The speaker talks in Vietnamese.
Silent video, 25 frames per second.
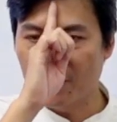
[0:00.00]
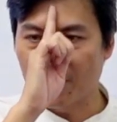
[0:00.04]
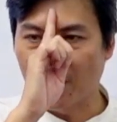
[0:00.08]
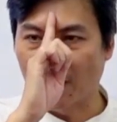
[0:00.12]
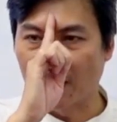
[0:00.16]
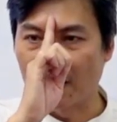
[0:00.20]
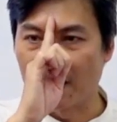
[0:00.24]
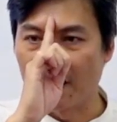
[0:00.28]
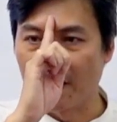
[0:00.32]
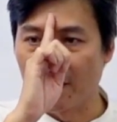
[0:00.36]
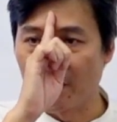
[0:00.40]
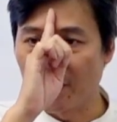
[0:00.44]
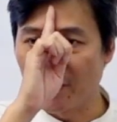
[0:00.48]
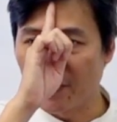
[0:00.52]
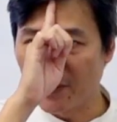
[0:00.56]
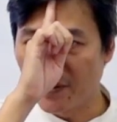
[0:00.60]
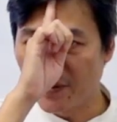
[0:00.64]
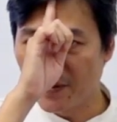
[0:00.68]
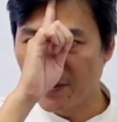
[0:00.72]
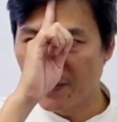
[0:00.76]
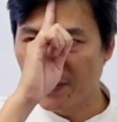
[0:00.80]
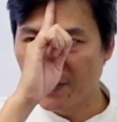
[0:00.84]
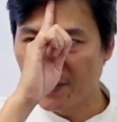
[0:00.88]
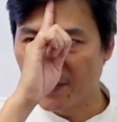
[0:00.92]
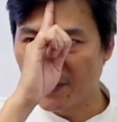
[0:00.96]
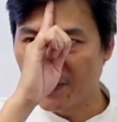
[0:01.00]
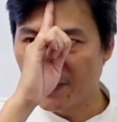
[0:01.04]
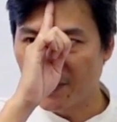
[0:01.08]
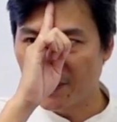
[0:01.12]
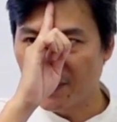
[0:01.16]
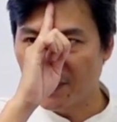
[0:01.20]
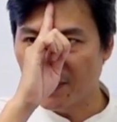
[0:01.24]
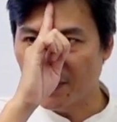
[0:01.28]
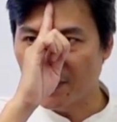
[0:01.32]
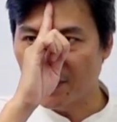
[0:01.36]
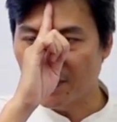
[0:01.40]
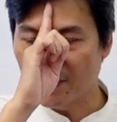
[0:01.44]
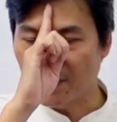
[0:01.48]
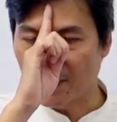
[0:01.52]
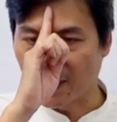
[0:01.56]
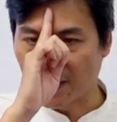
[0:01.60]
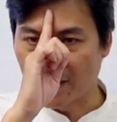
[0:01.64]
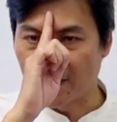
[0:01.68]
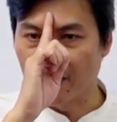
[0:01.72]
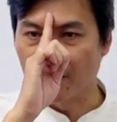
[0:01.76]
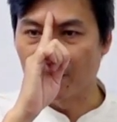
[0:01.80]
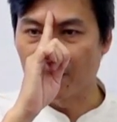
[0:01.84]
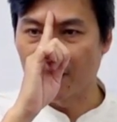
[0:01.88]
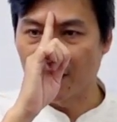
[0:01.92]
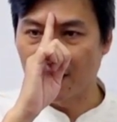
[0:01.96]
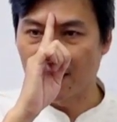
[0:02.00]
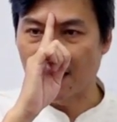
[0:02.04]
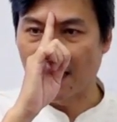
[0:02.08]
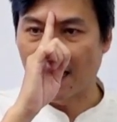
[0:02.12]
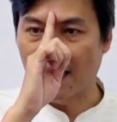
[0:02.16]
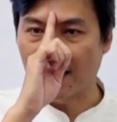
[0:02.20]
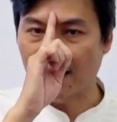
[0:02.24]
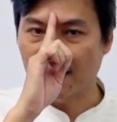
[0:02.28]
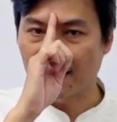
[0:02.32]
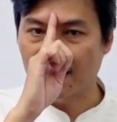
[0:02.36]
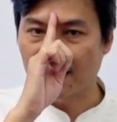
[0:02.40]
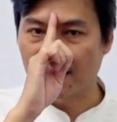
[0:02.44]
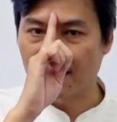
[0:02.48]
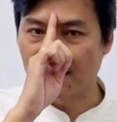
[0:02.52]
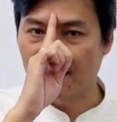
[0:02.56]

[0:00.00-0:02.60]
phản chiếu phản chiếu trên trán